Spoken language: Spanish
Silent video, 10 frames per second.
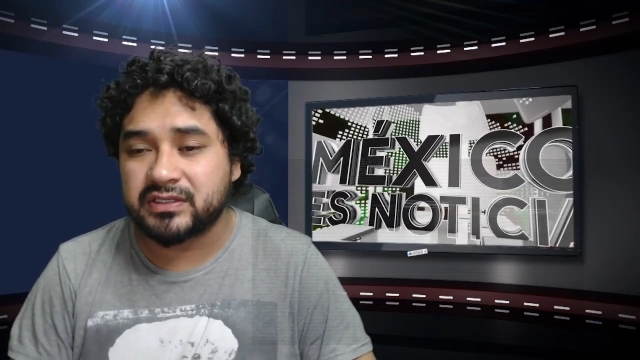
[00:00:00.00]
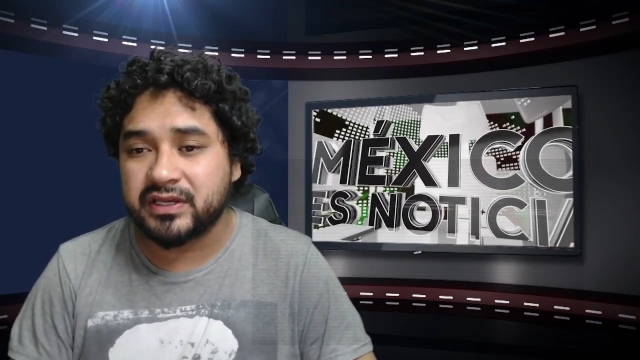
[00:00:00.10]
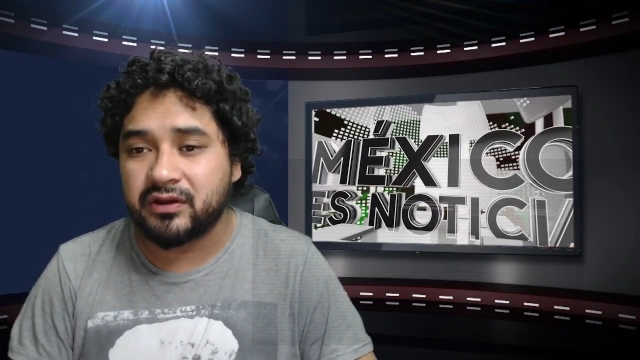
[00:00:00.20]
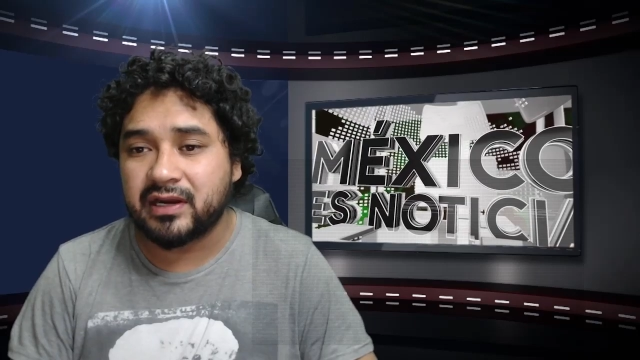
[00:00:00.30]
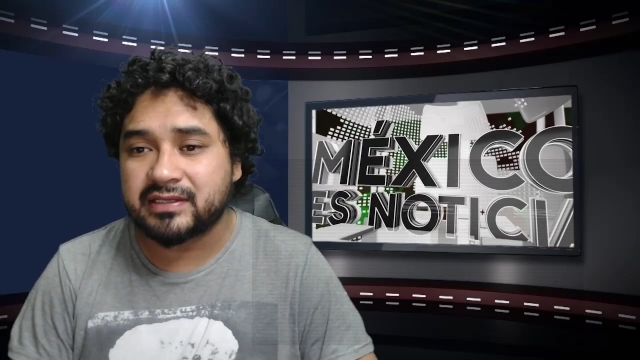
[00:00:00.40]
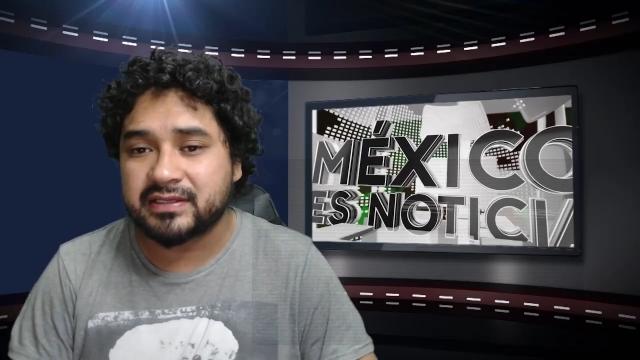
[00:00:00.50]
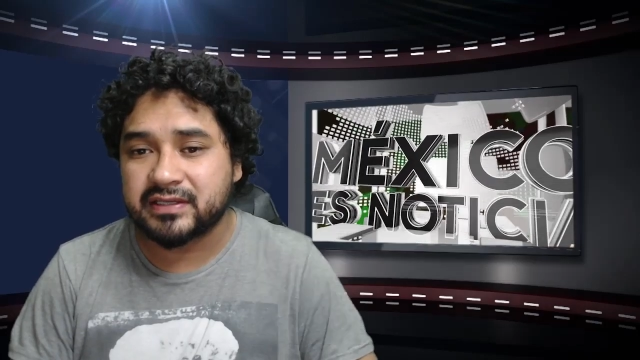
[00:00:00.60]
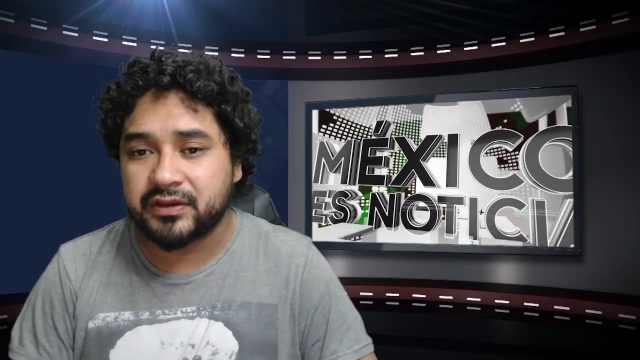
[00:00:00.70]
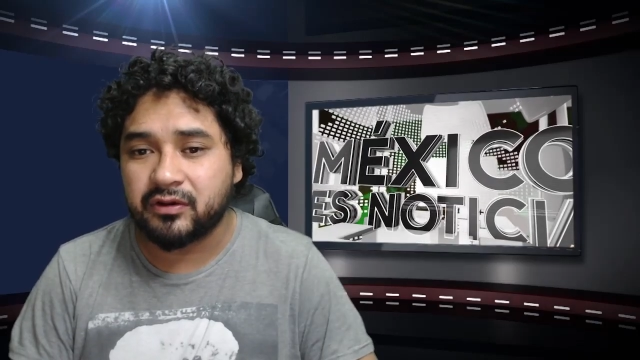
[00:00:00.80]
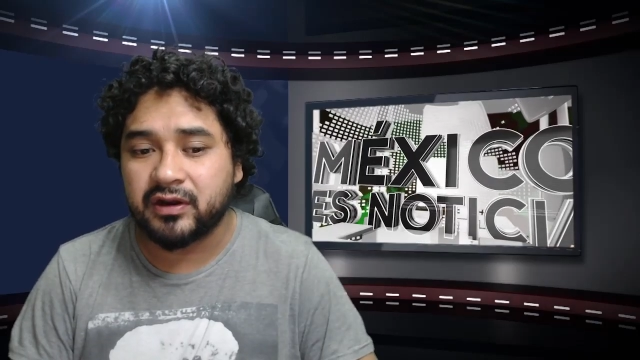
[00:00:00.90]
señoras y
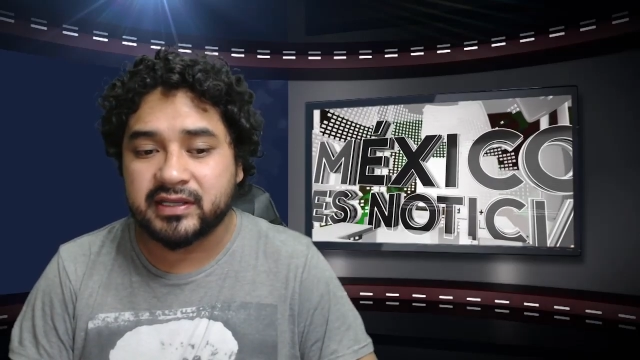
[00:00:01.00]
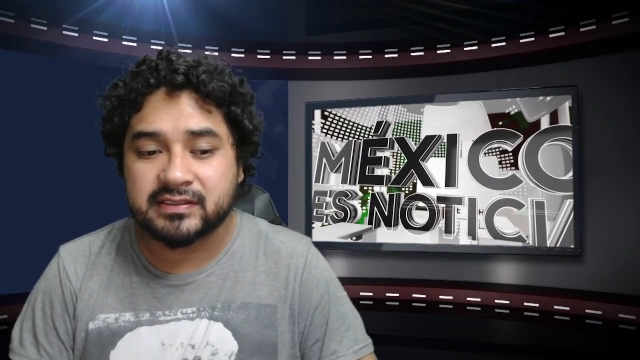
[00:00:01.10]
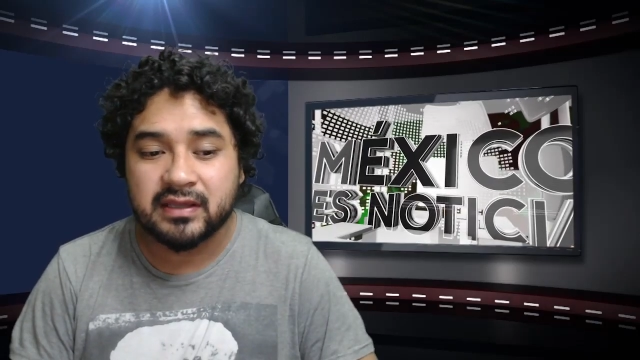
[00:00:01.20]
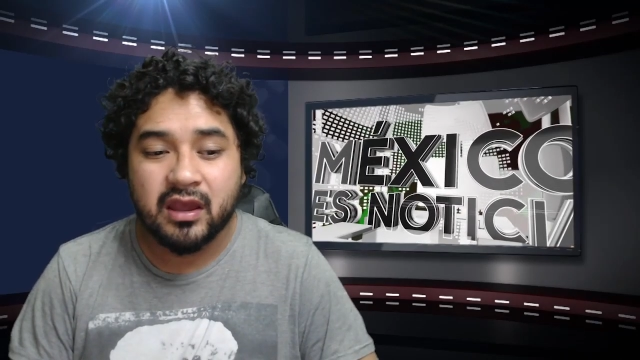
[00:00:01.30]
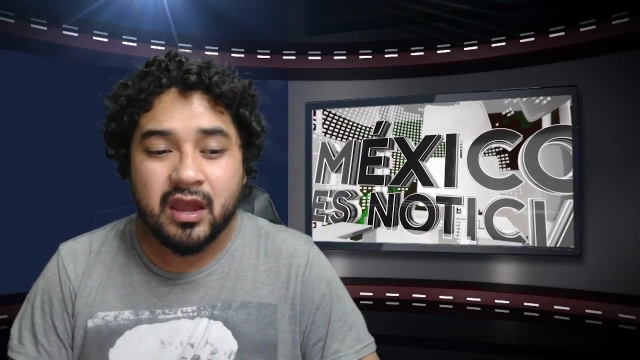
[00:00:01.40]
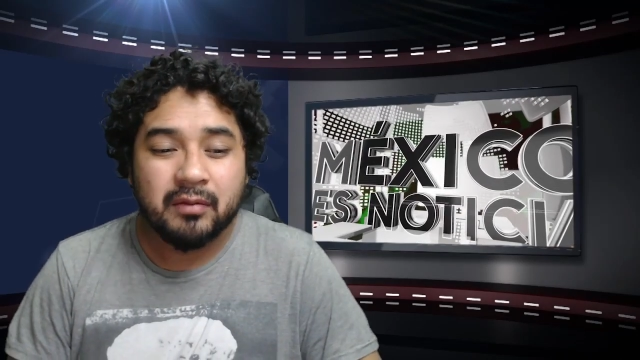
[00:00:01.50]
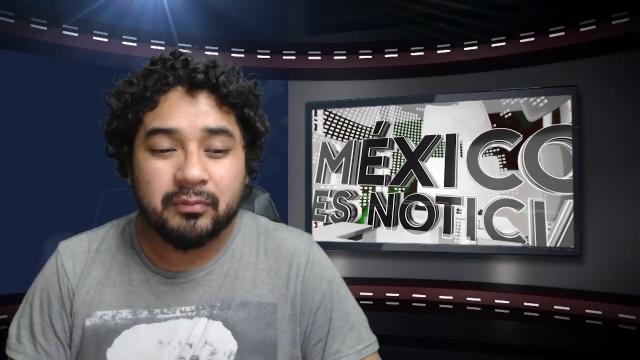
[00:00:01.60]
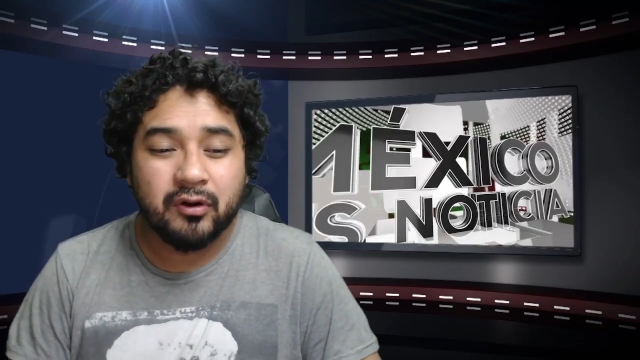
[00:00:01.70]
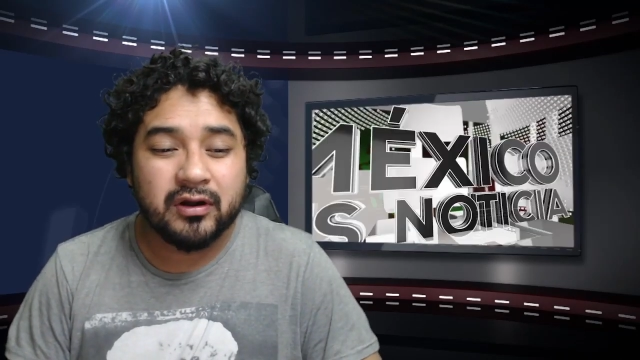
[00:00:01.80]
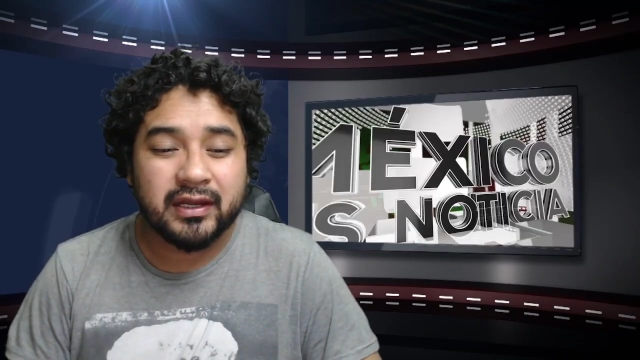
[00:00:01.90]
señores
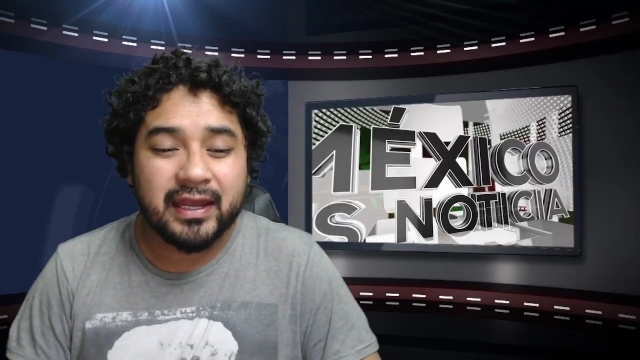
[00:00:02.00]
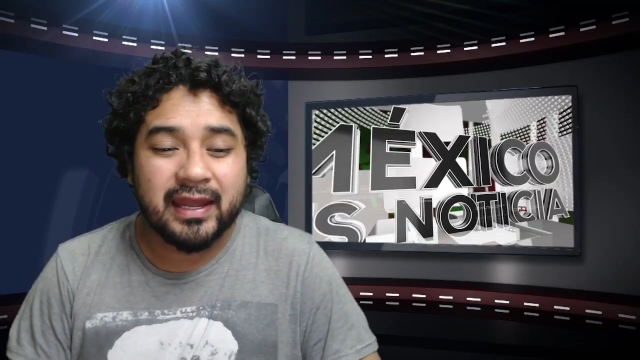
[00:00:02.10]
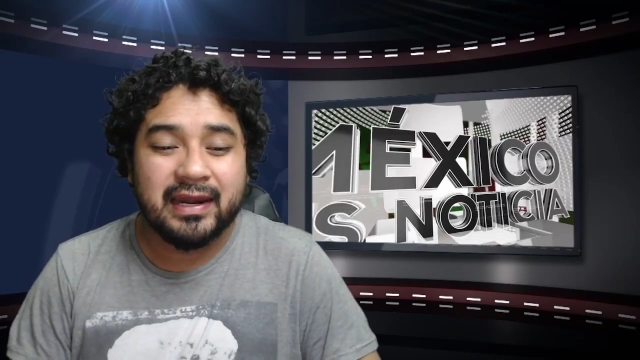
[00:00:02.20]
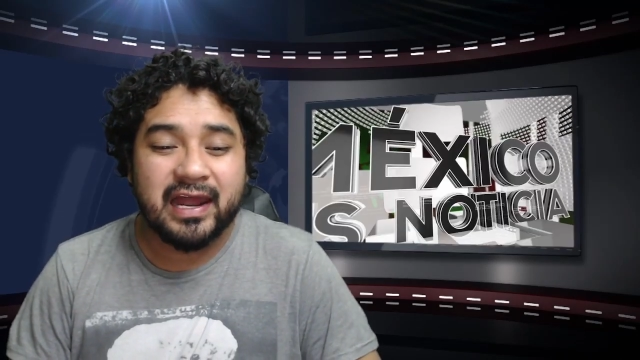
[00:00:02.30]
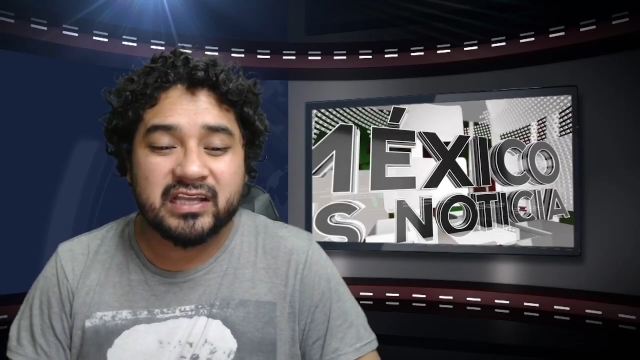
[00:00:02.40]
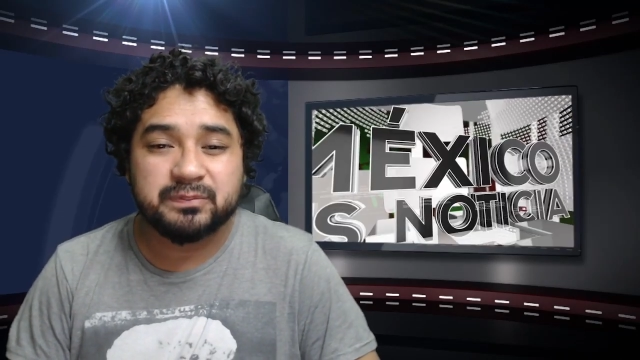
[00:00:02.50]
porque las